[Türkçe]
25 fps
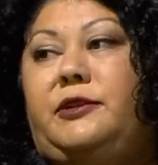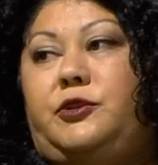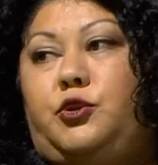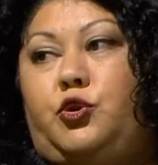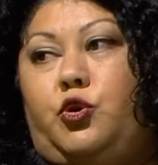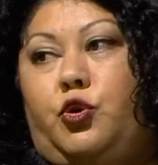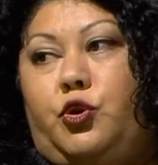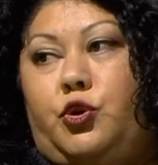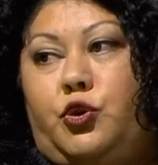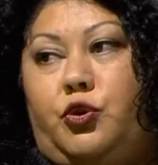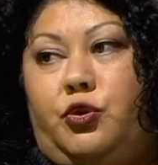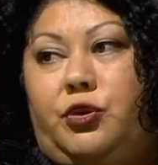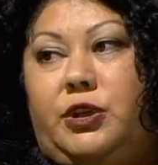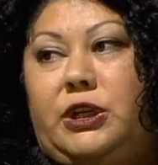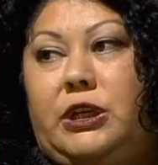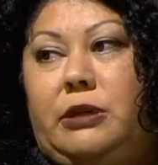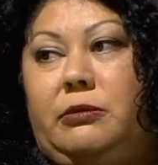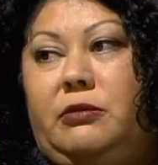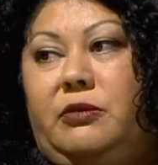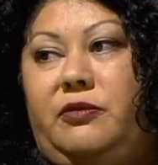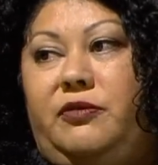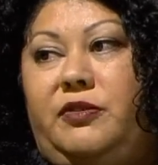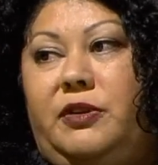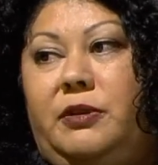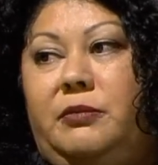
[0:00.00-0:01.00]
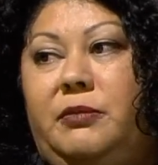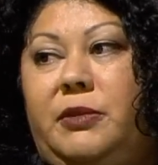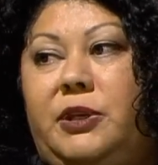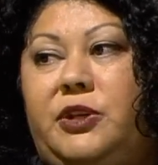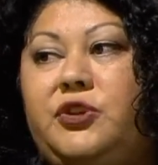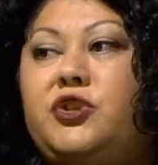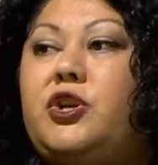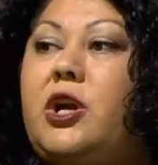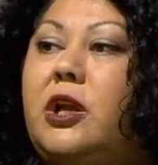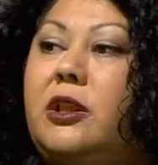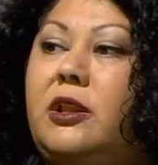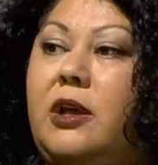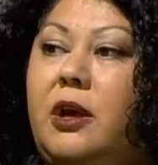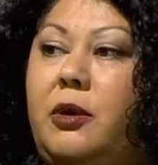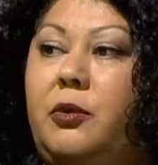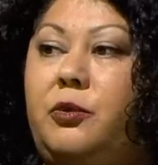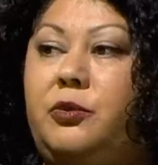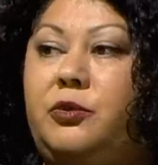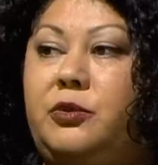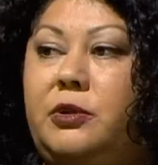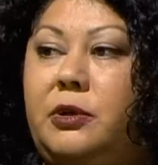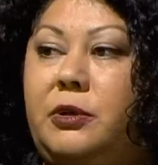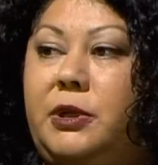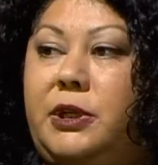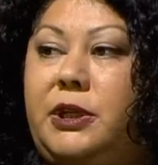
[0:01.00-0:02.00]
çok çok iyi bir film. İnşallah
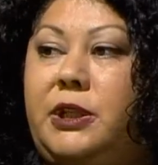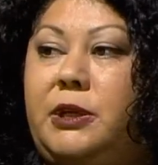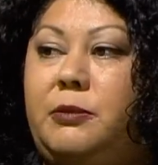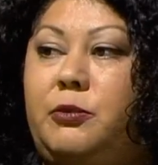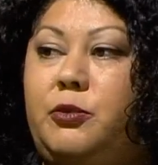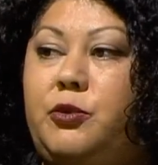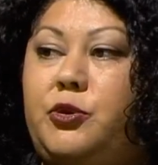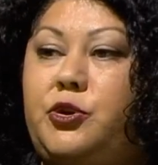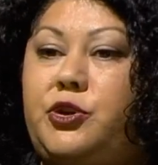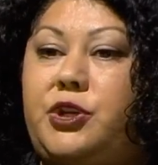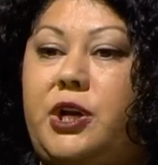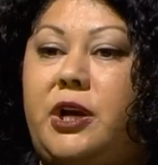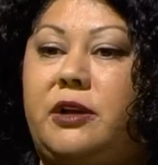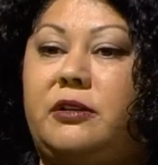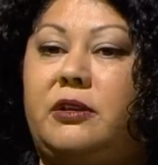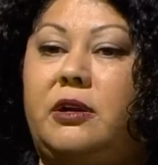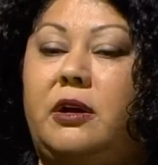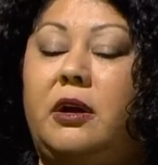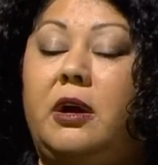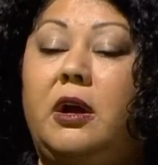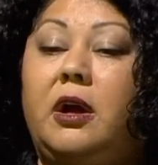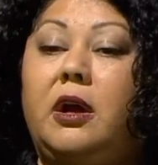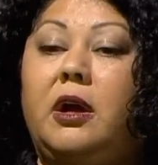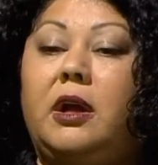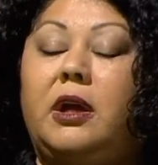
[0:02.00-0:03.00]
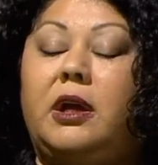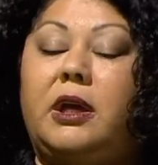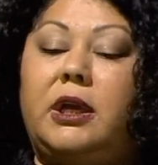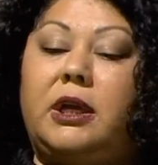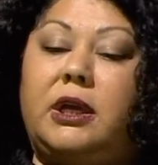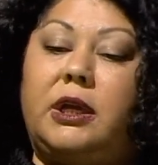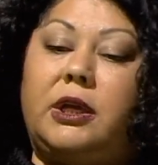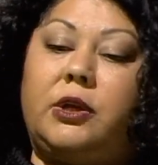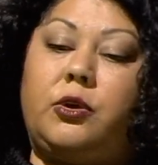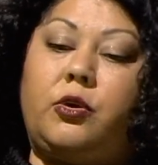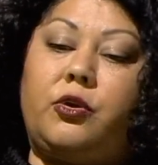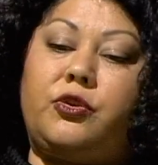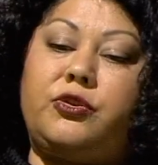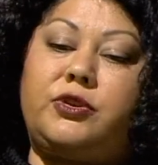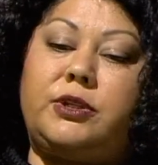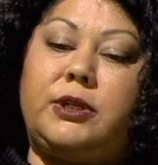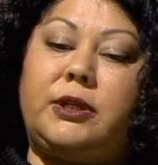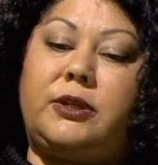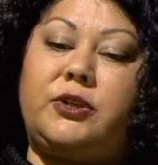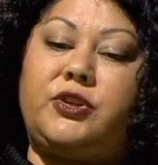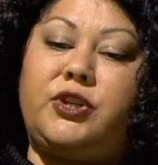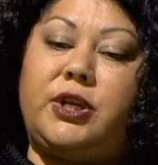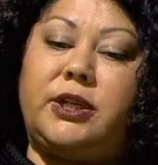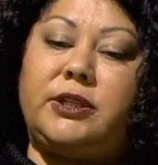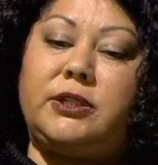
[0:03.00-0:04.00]
onu da yine bu kuşakta e,
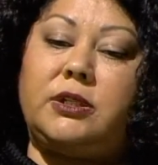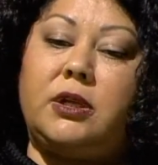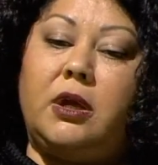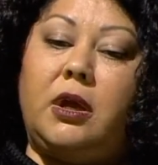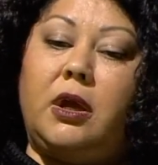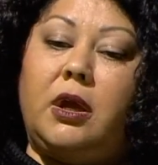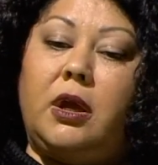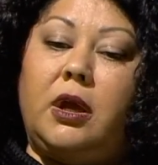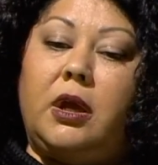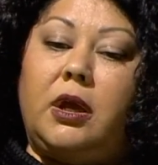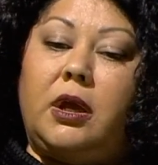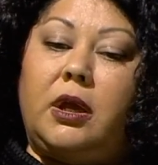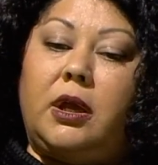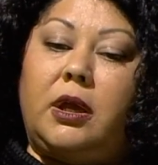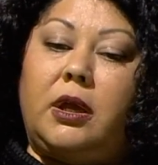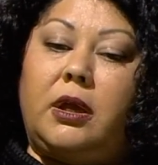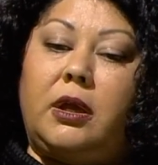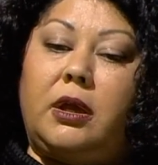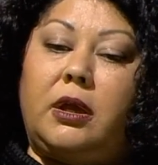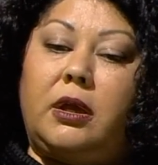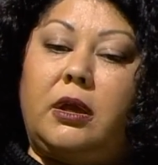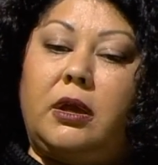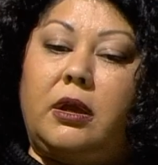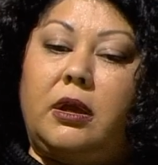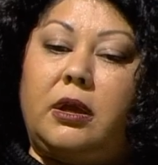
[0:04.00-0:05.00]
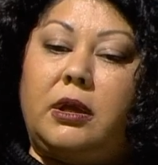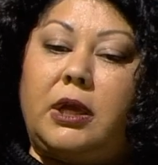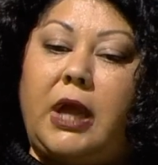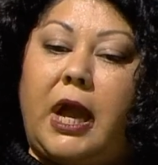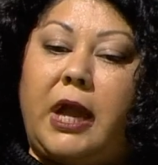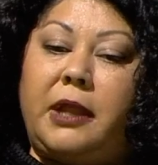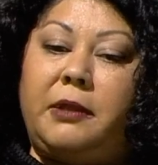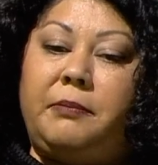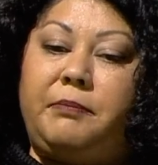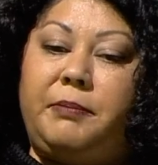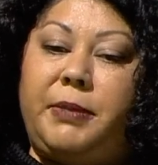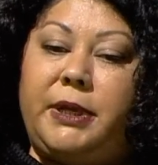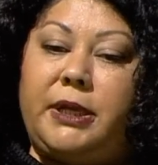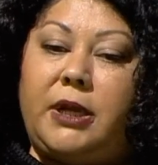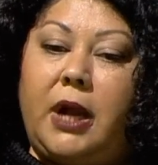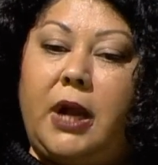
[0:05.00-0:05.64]
göstereceğiz. E, yani bir